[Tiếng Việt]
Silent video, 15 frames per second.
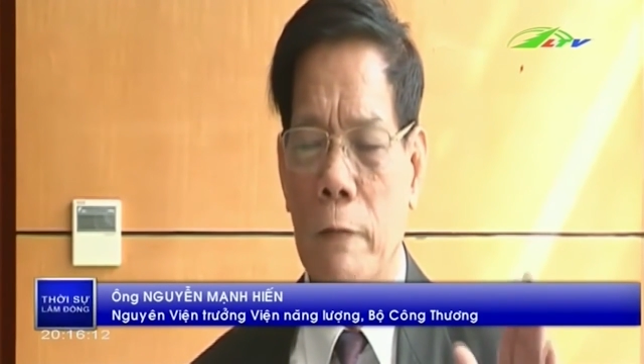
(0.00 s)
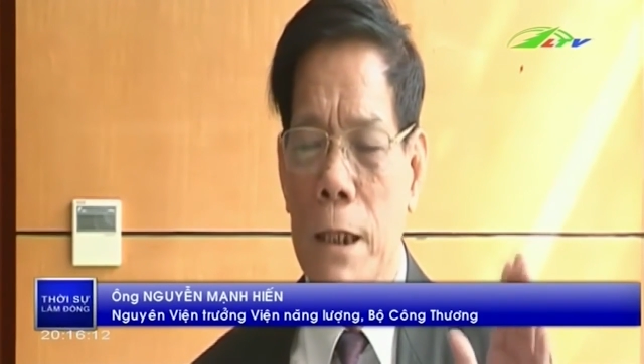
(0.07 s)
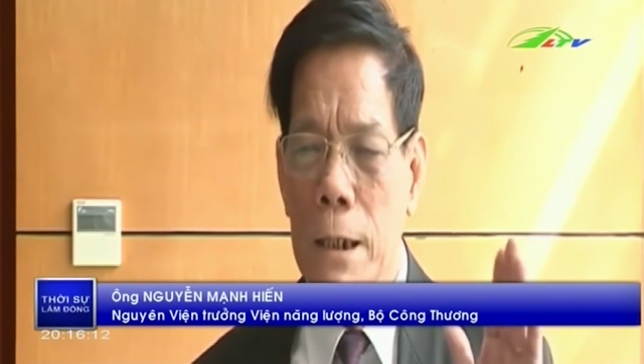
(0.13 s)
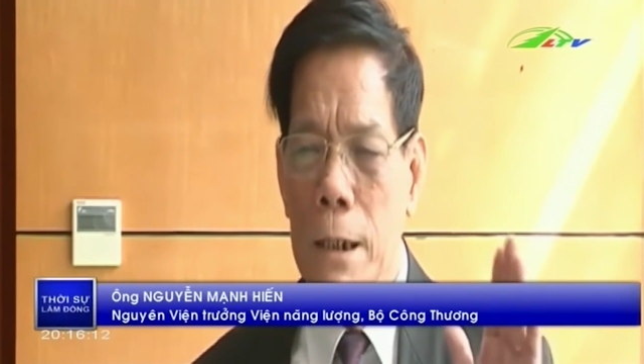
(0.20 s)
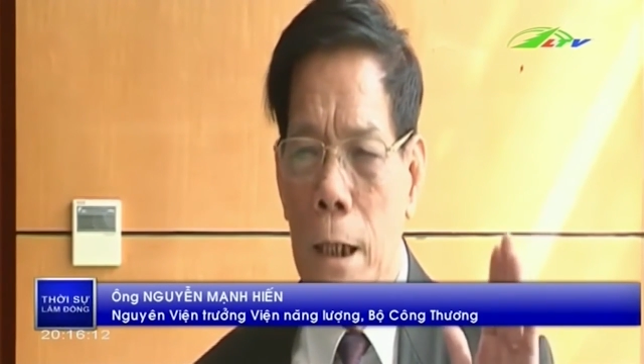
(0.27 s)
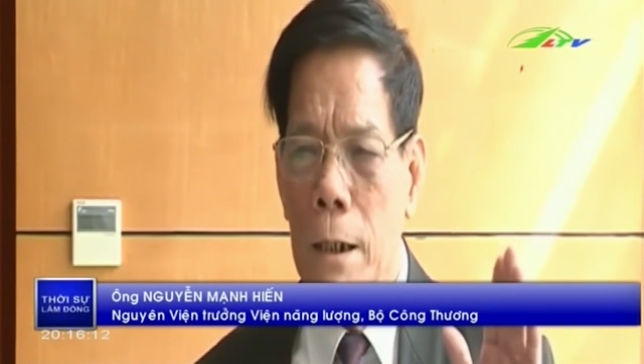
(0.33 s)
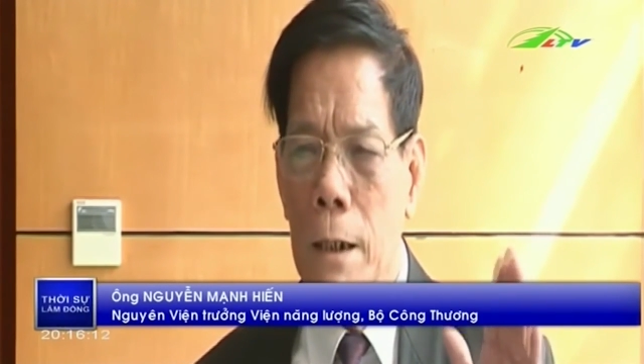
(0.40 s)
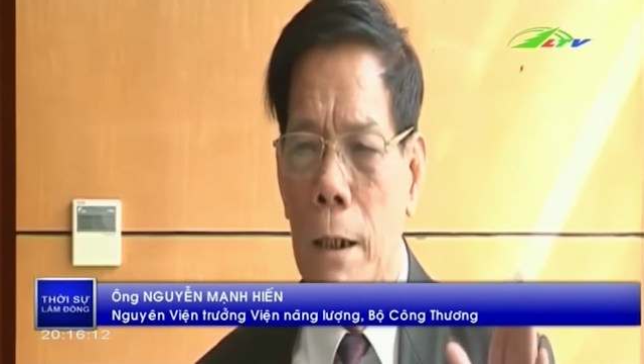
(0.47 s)

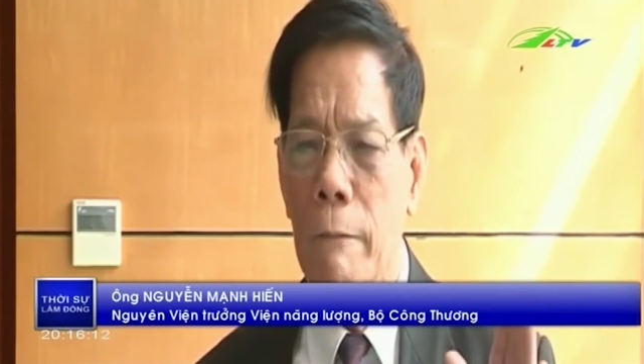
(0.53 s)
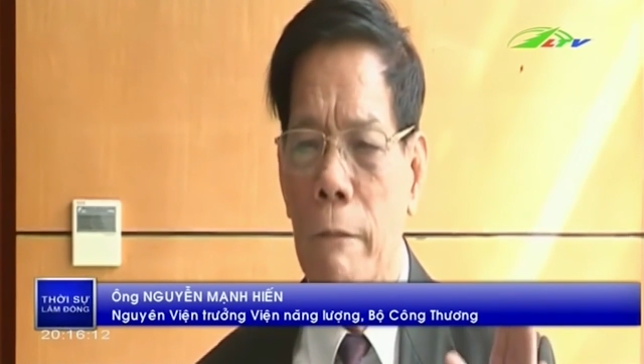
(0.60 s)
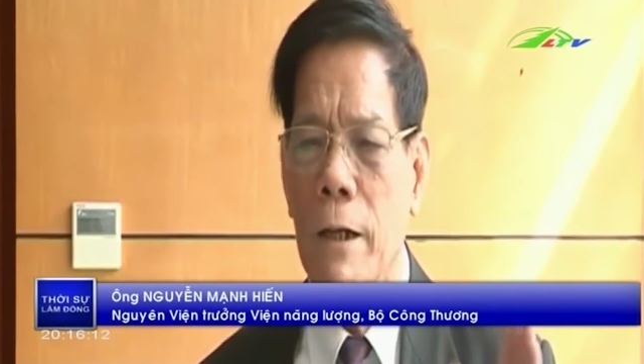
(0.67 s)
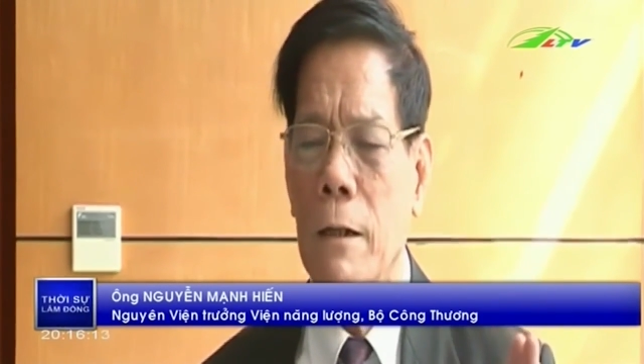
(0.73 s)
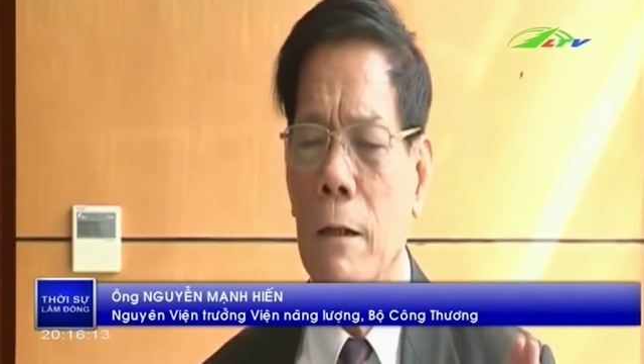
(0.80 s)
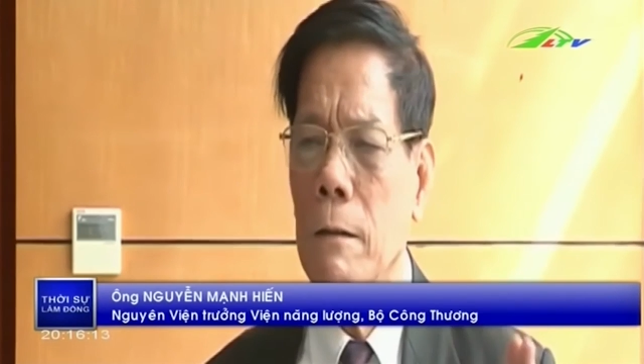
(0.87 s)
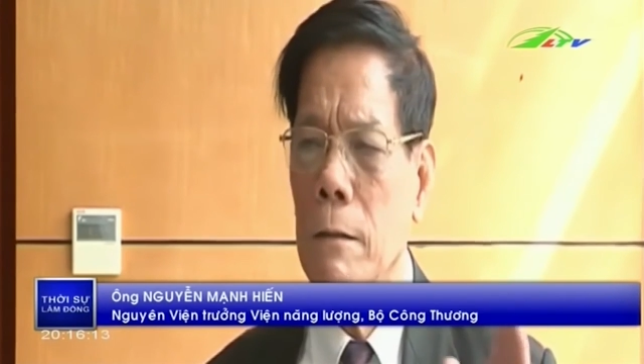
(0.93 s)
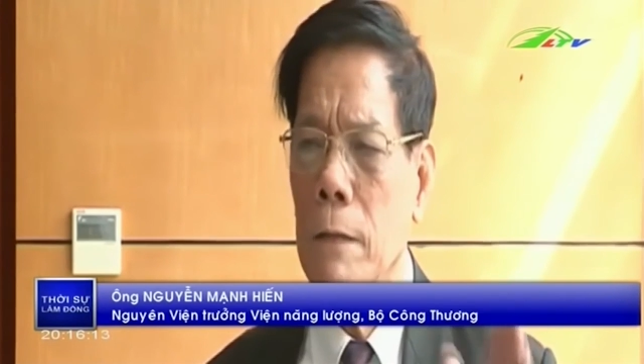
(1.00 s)
tính đến cái
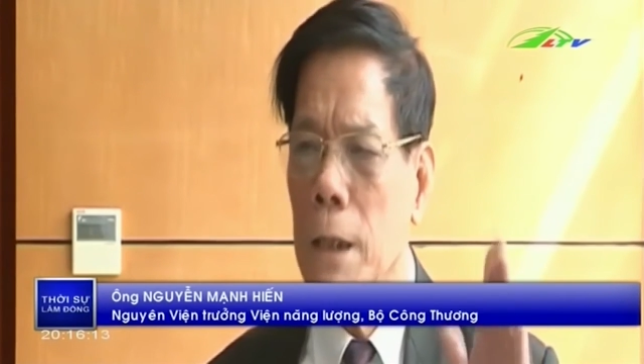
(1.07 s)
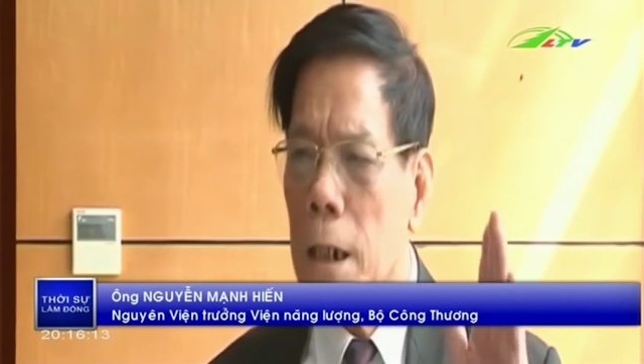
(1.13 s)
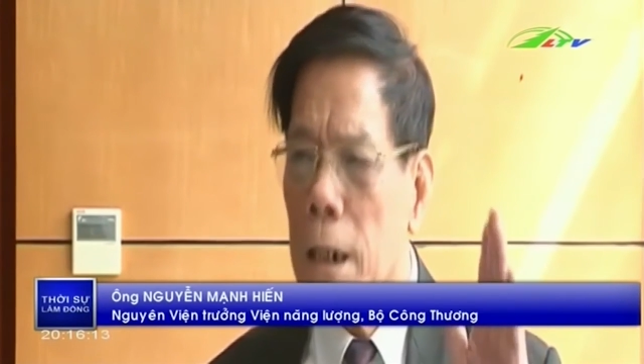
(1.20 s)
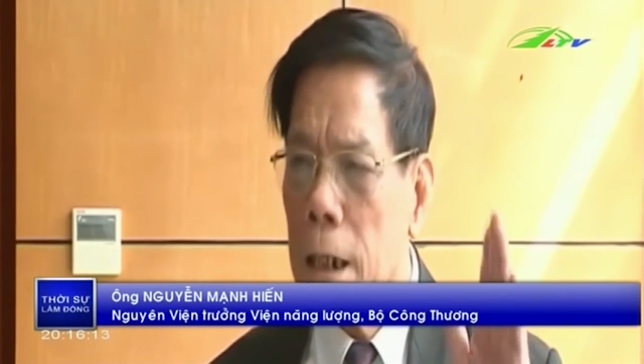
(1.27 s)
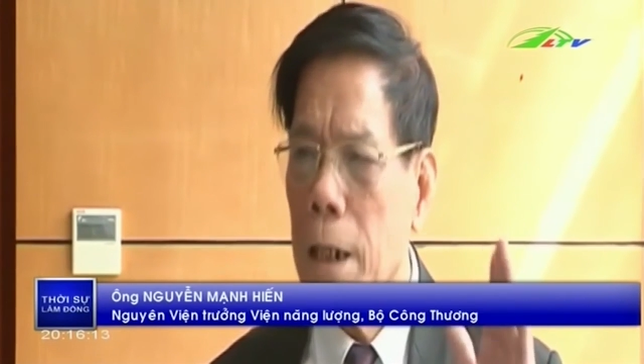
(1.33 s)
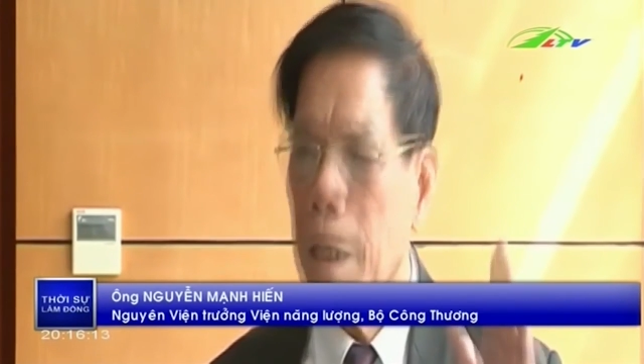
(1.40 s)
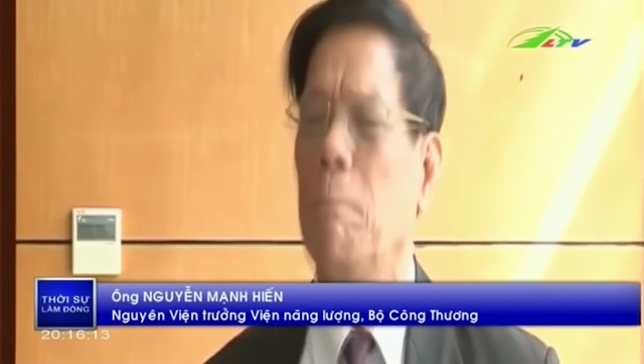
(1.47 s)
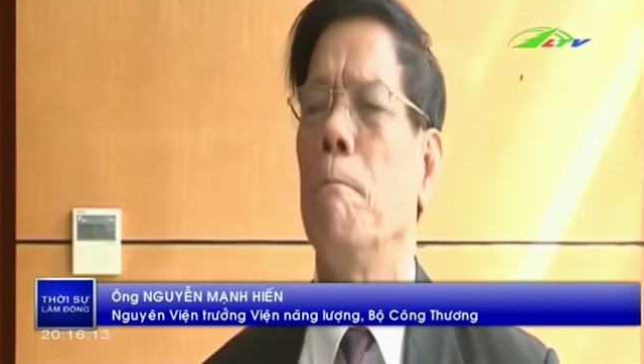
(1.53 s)
việc
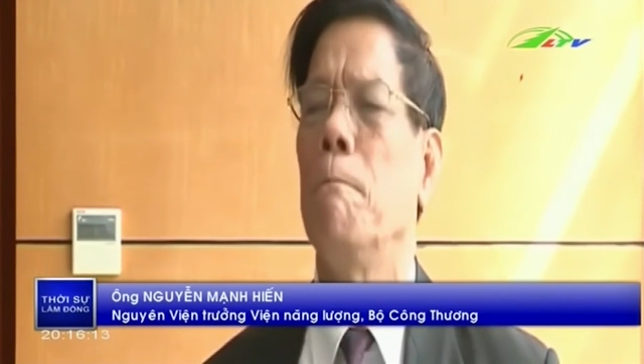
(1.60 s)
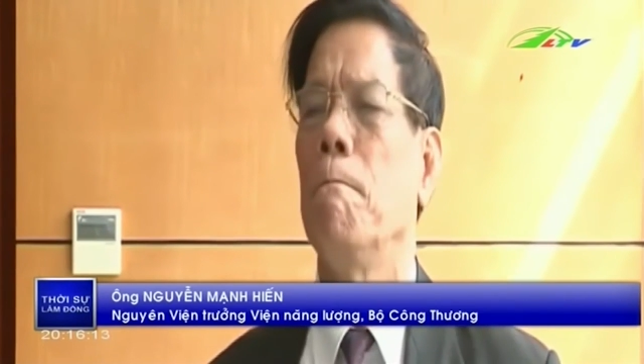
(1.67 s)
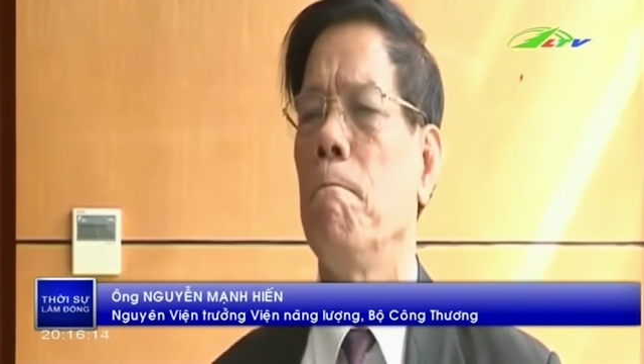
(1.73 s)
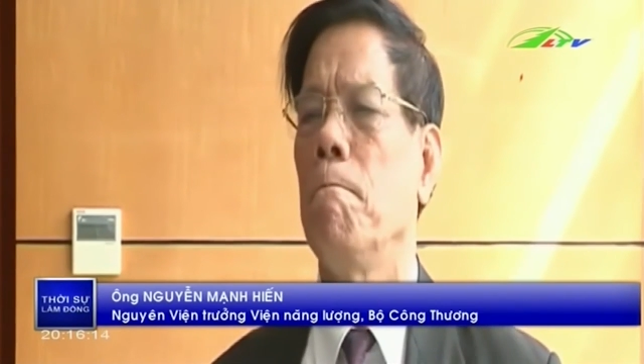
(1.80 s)
tiết kiệm